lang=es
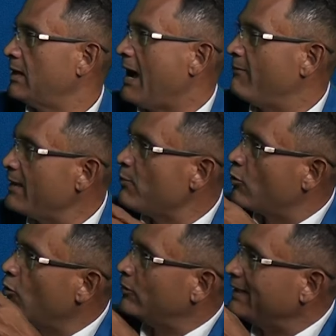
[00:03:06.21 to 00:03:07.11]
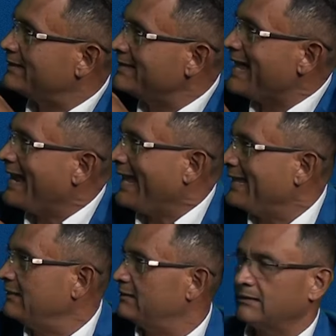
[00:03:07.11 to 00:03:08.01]
Hablemos con honestidad a la
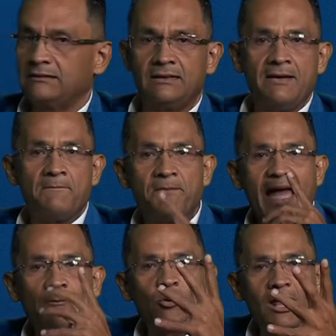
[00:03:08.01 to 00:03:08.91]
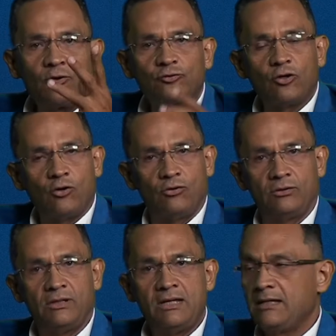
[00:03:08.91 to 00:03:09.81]
gente. Veámoslo a los ojos.
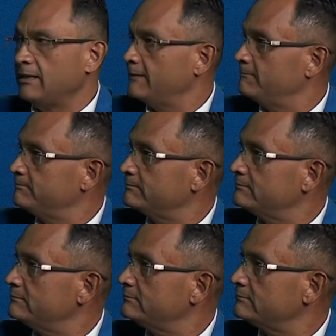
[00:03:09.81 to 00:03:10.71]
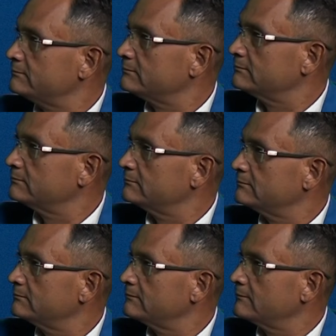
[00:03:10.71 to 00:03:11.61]
José Manuel Olivares pertenece al gobierno de
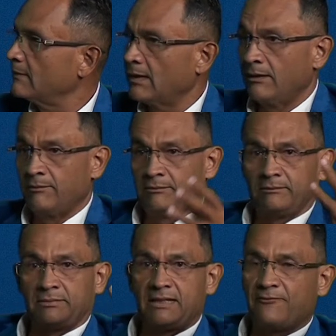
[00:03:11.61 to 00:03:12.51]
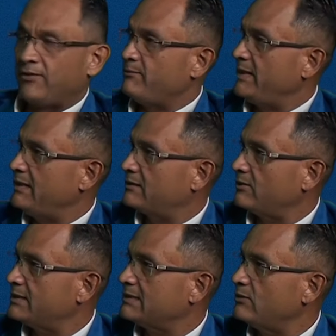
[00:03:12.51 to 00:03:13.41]
mentira. ¿Quién fue el
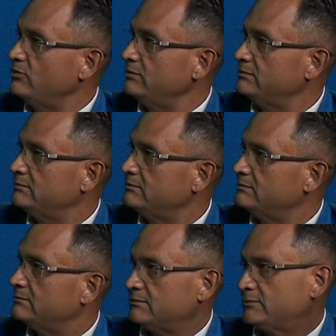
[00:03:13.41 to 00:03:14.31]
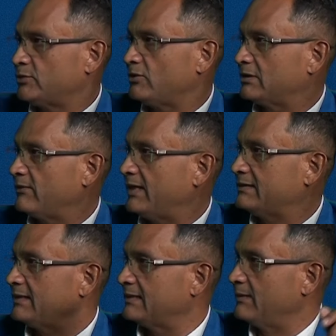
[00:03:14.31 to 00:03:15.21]
ministro de Salud? Solo te va a
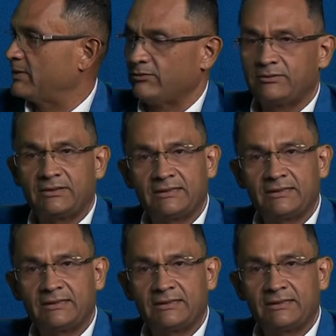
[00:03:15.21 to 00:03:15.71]
decir esta pregunta.